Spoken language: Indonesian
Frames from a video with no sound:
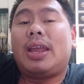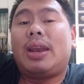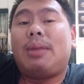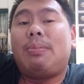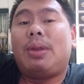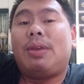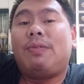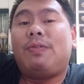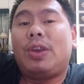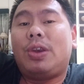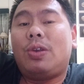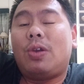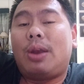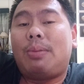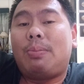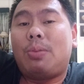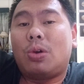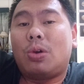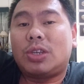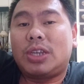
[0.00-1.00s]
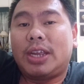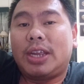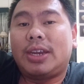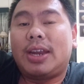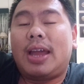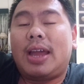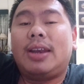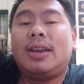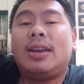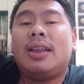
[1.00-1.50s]
ngirimin video unboxing
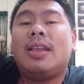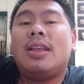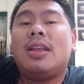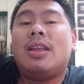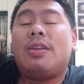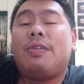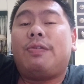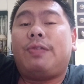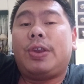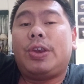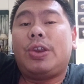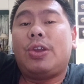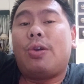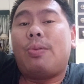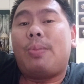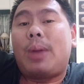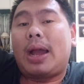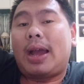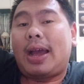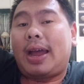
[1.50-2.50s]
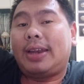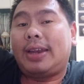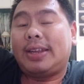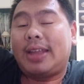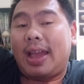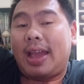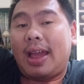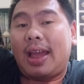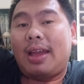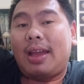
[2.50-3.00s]
dan video
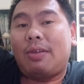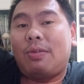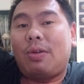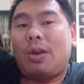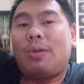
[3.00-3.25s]
makannya.